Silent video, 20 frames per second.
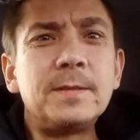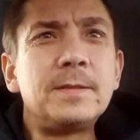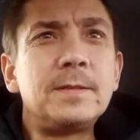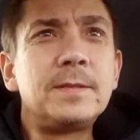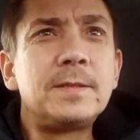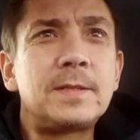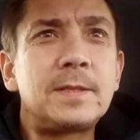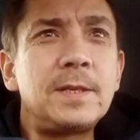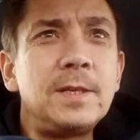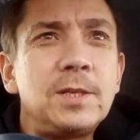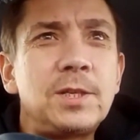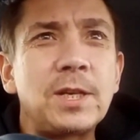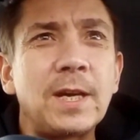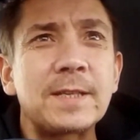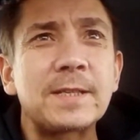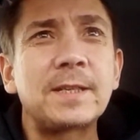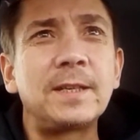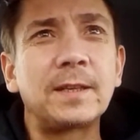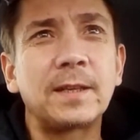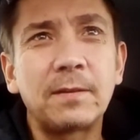
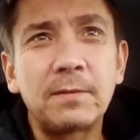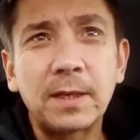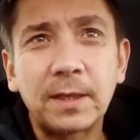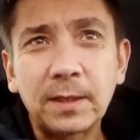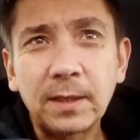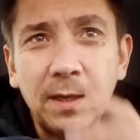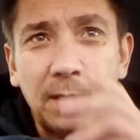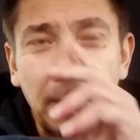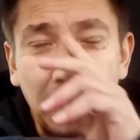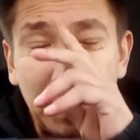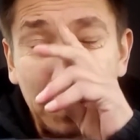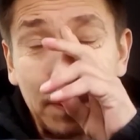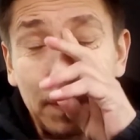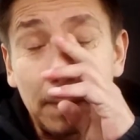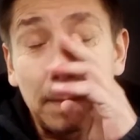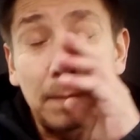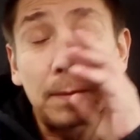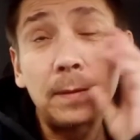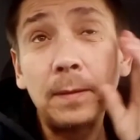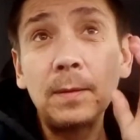сейчас я, наверное,
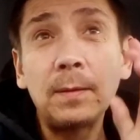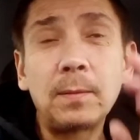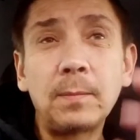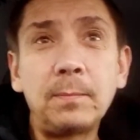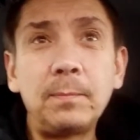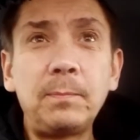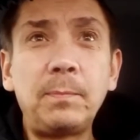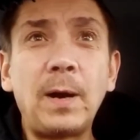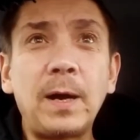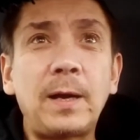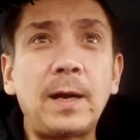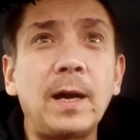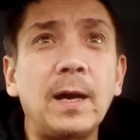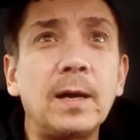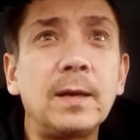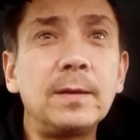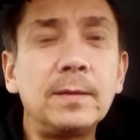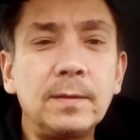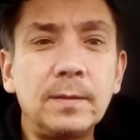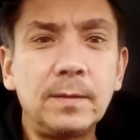пока
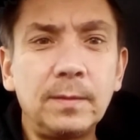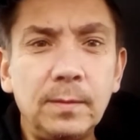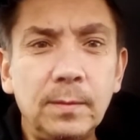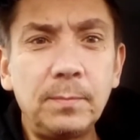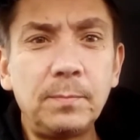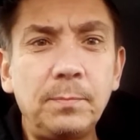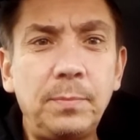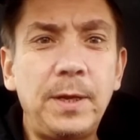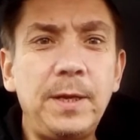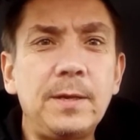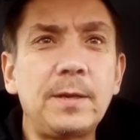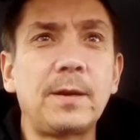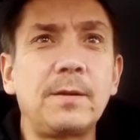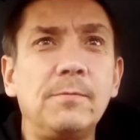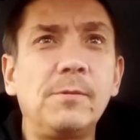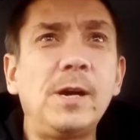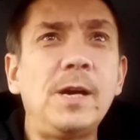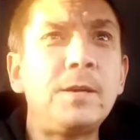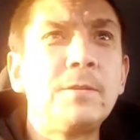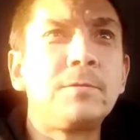
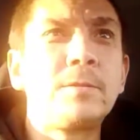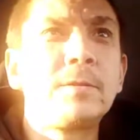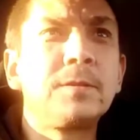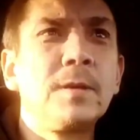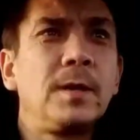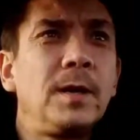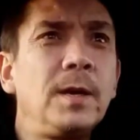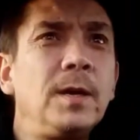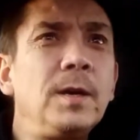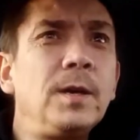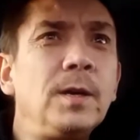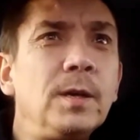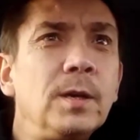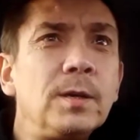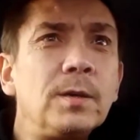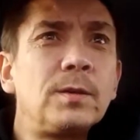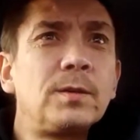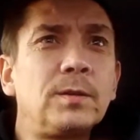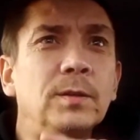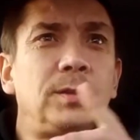прерываюсь.
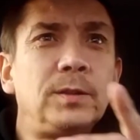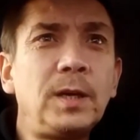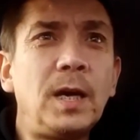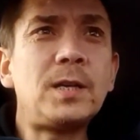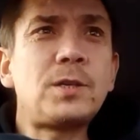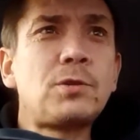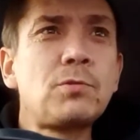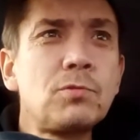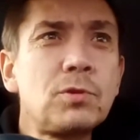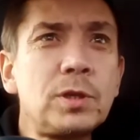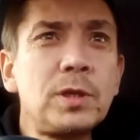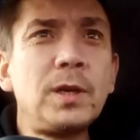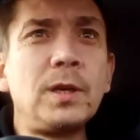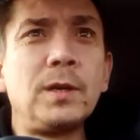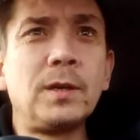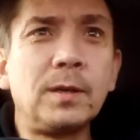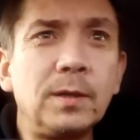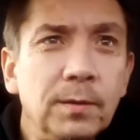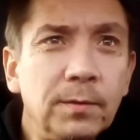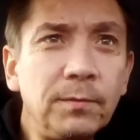Дальше уже
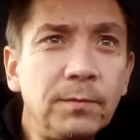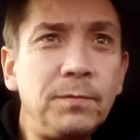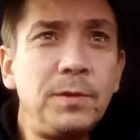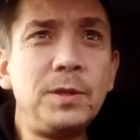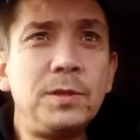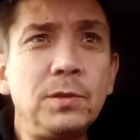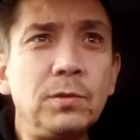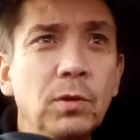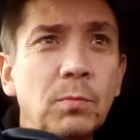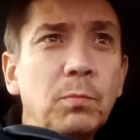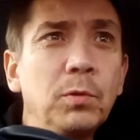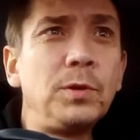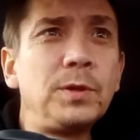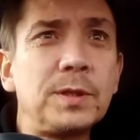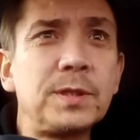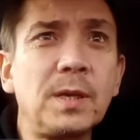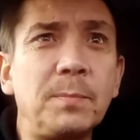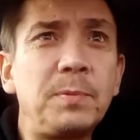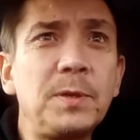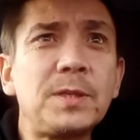видео будет
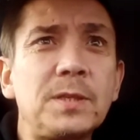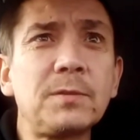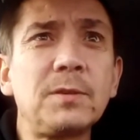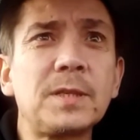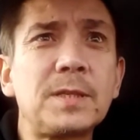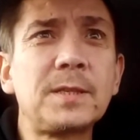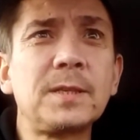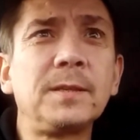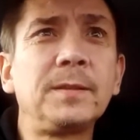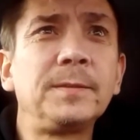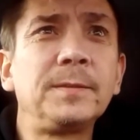записываться